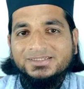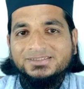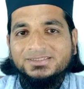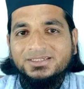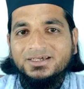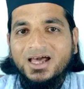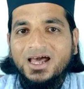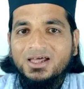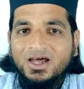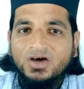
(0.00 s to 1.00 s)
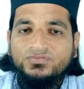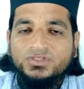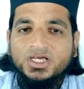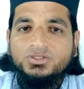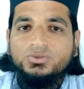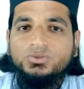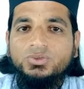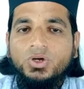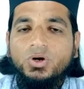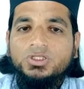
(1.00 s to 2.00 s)
रिजकी का अफ्तार तू
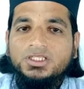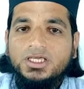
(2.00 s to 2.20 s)
और